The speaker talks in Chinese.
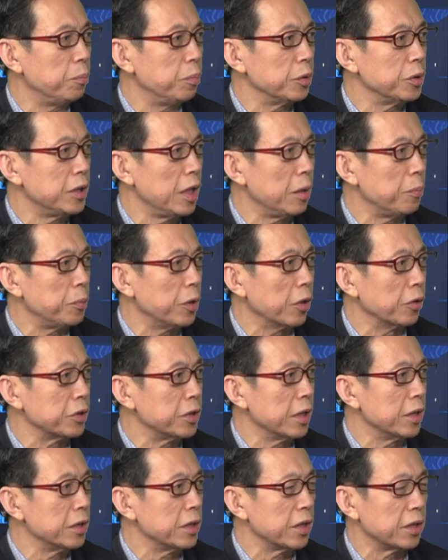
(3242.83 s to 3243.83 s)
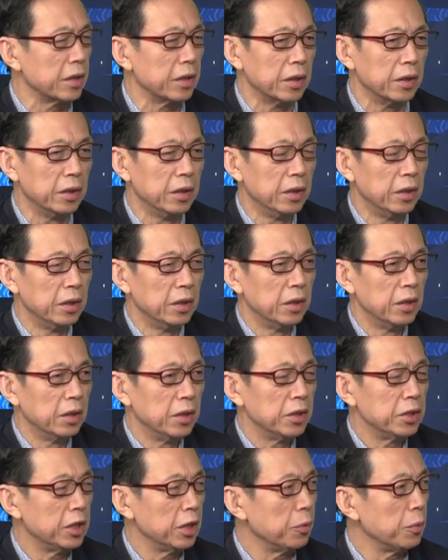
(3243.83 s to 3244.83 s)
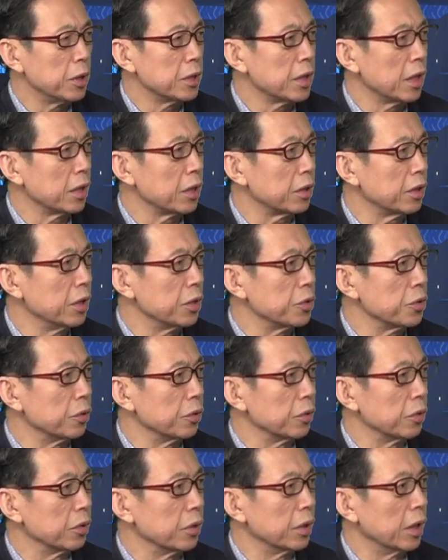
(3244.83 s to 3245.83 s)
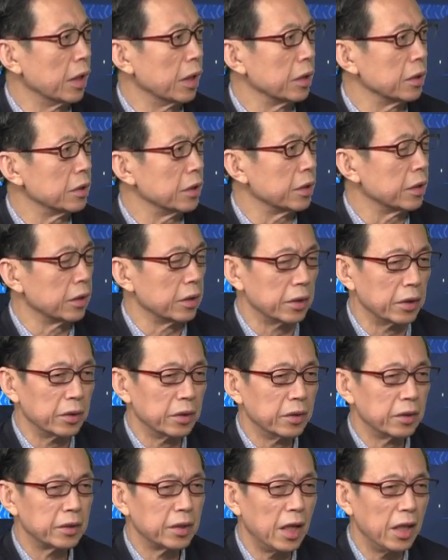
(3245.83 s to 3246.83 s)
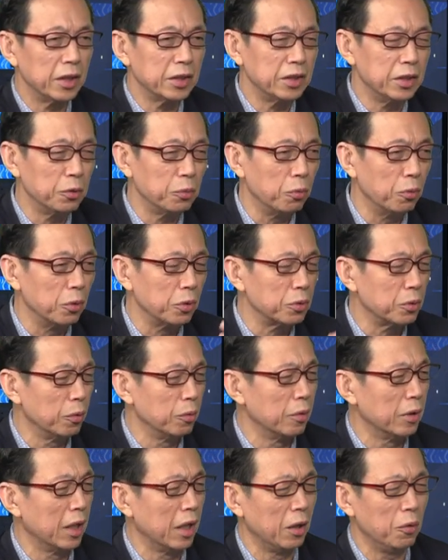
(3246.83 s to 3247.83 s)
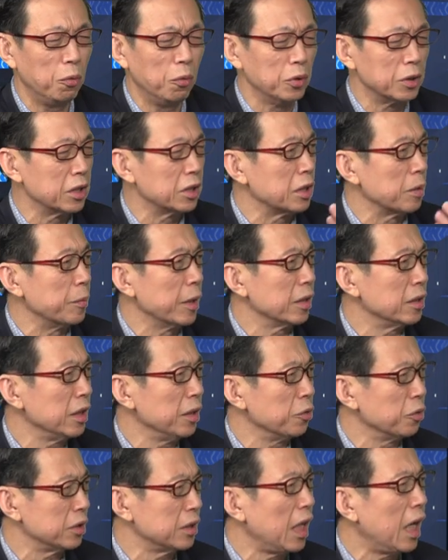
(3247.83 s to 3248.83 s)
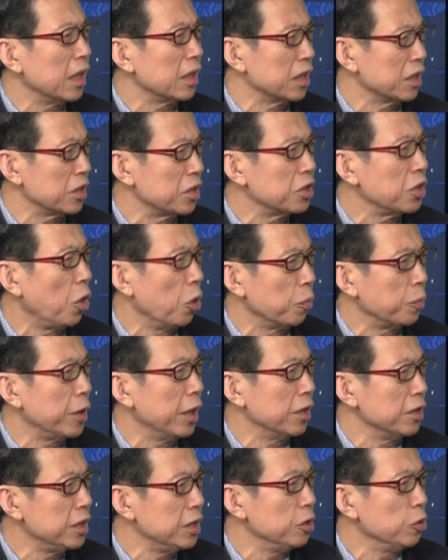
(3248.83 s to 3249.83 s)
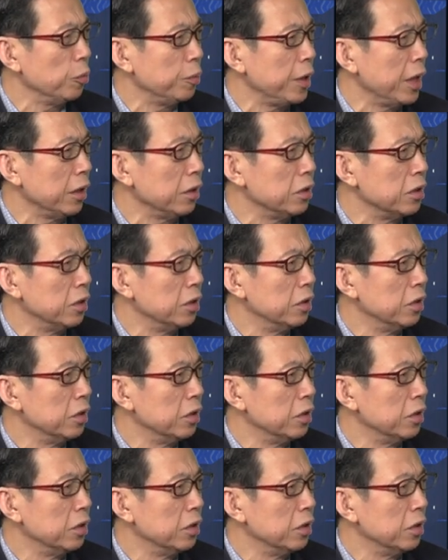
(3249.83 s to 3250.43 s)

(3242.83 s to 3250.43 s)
再表现这个社会上的各种啊，这个抗议活动啊，或者怎么样，都有大量的照片纪录片。